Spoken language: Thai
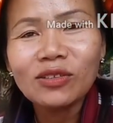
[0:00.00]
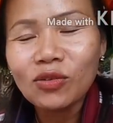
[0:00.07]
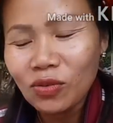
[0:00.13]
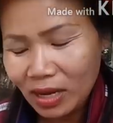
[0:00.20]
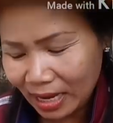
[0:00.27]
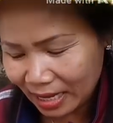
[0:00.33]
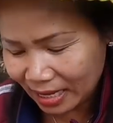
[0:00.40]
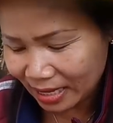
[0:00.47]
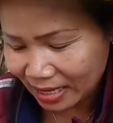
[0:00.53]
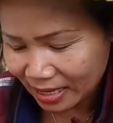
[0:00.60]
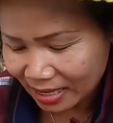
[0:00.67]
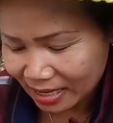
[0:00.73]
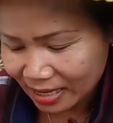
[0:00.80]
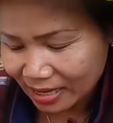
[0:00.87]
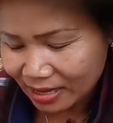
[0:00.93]
ถุงให้
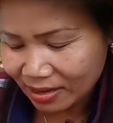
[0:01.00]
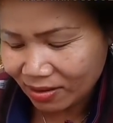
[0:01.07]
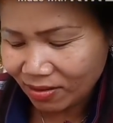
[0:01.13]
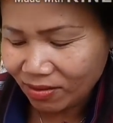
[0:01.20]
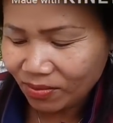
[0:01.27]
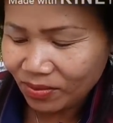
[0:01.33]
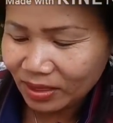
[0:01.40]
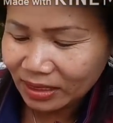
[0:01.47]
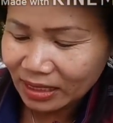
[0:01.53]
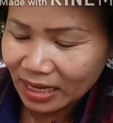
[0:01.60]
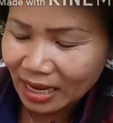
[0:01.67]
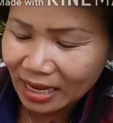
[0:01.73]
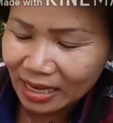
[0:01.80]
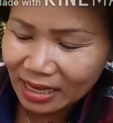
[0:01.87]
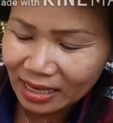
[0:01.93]
เนาะมันจะ
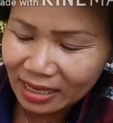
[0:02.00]
ได้